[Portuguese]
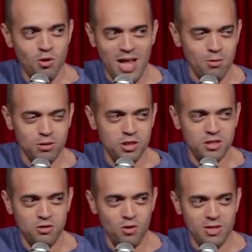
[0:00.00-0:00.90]
muito de olhar
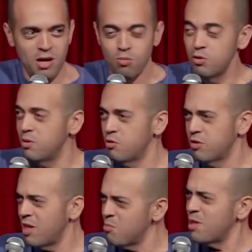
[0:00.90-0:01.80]
notícia de jornal, muito
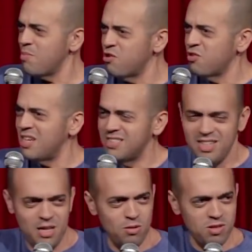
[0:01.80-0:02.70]
notícia. Tem muita besteira que
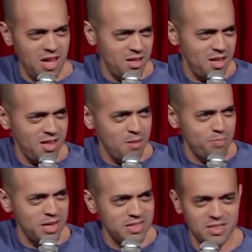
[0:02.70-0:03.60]
sai na, né, na, na,
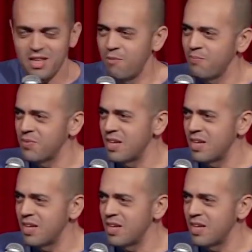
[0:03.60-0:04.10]
imprensa e tal.